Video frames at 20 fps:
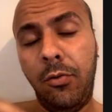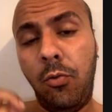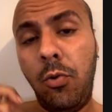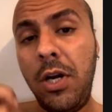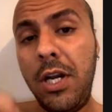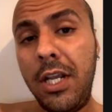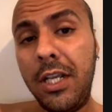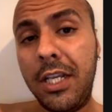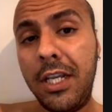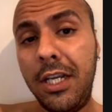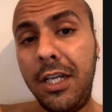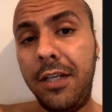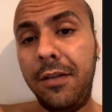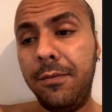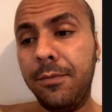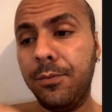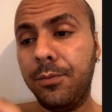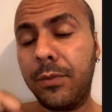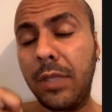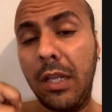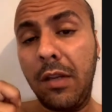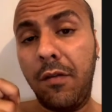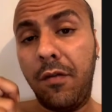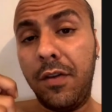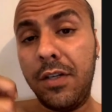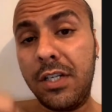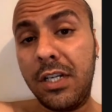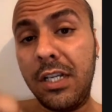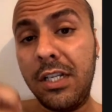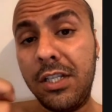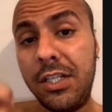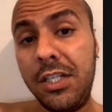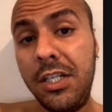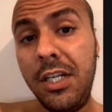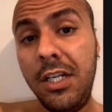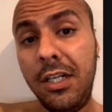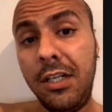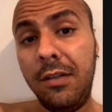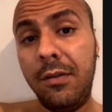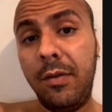ولكن فاش
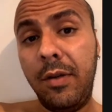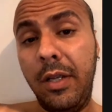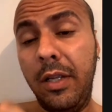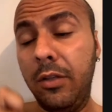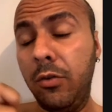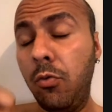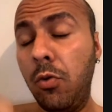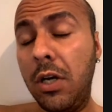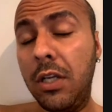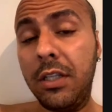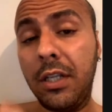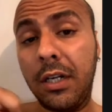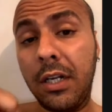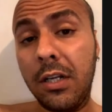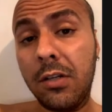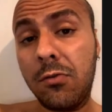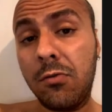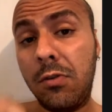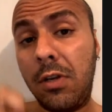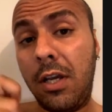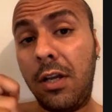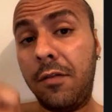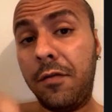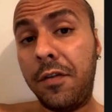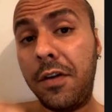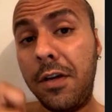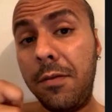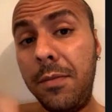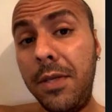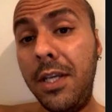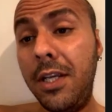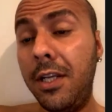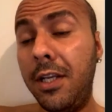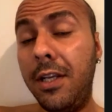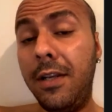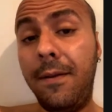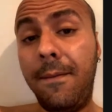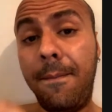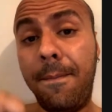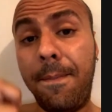كتجي عند واحد الرجل الفا ميل
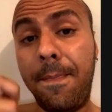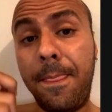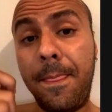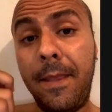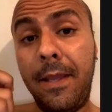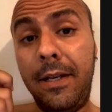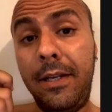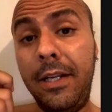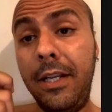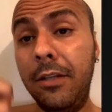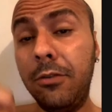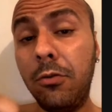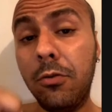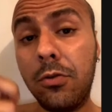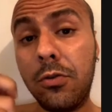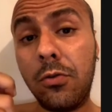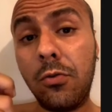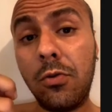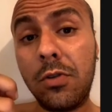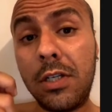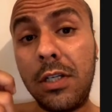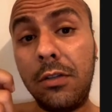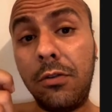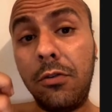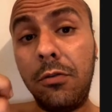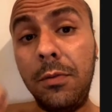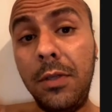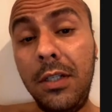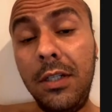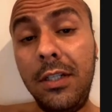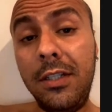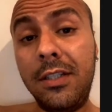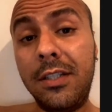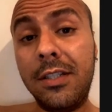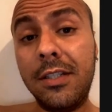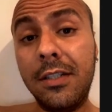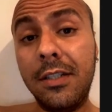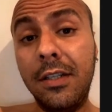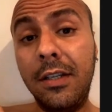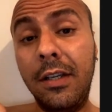اللي عنده السوشيال
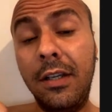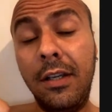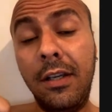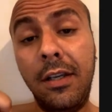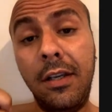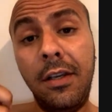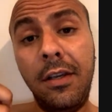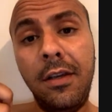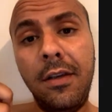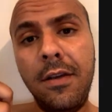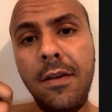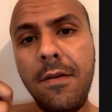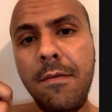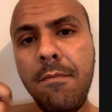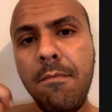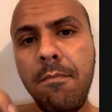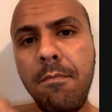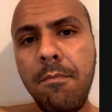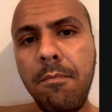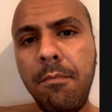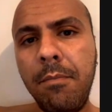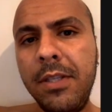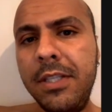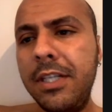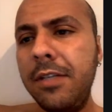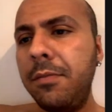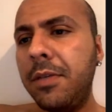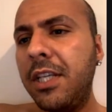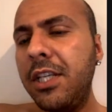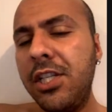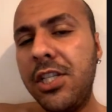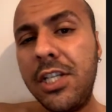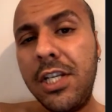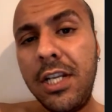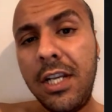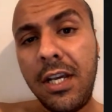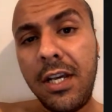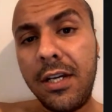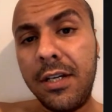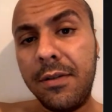دومينانس ما تيمكنش
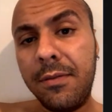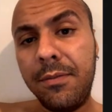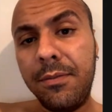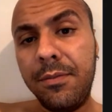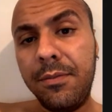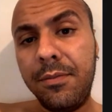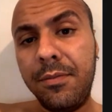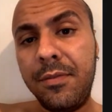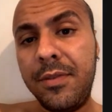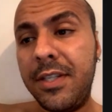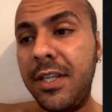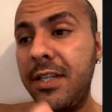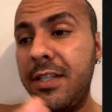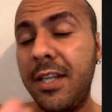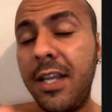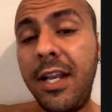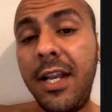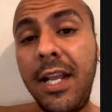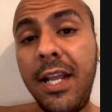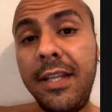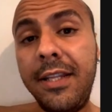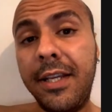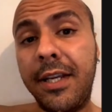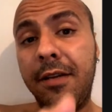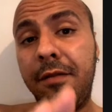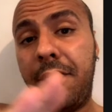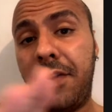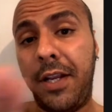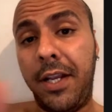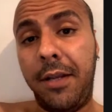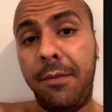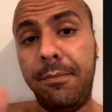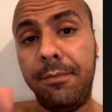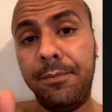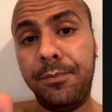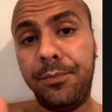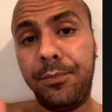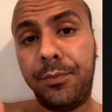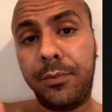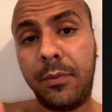ليها تزعزع على هذاك الفريم
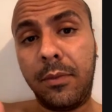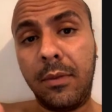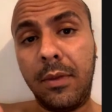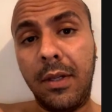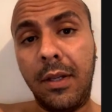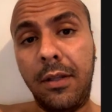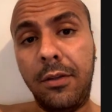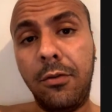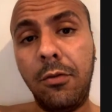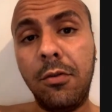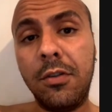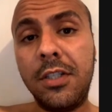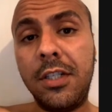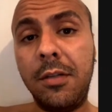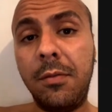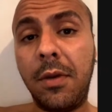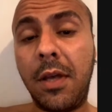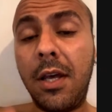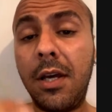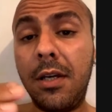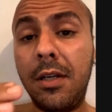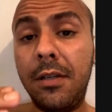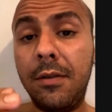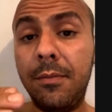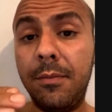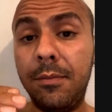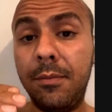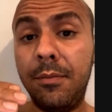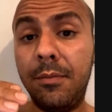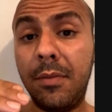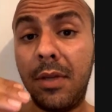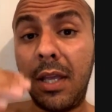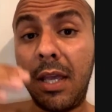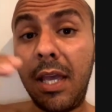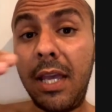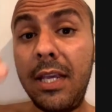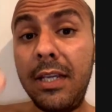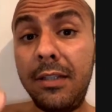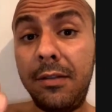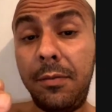دونك تيبقى
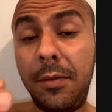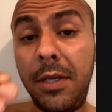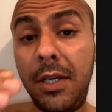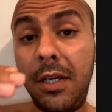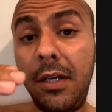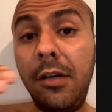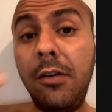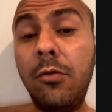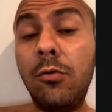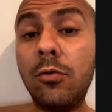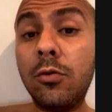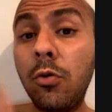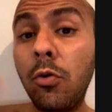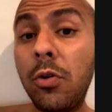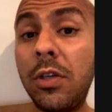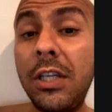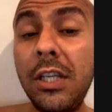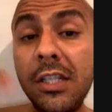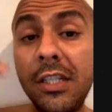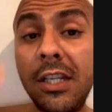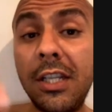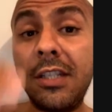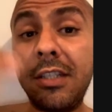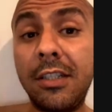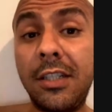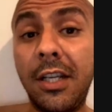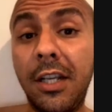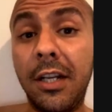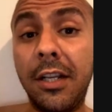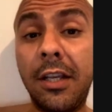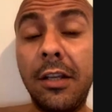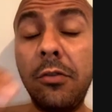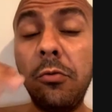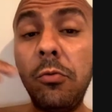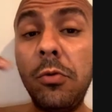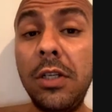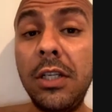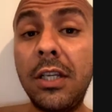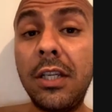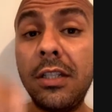قايد بها دونك ياش كدير
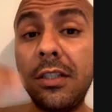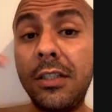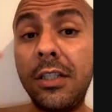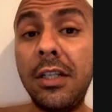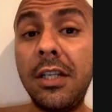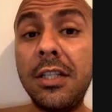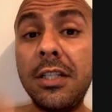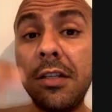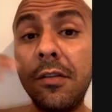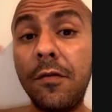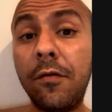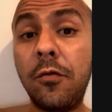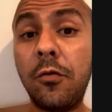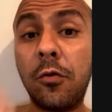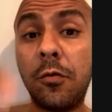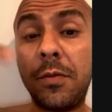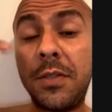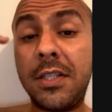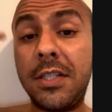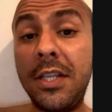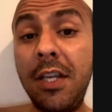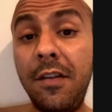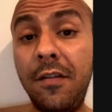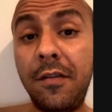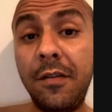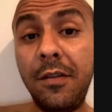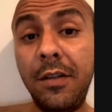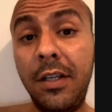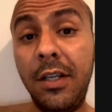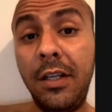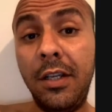كتولي كدير لي زيفور بزاف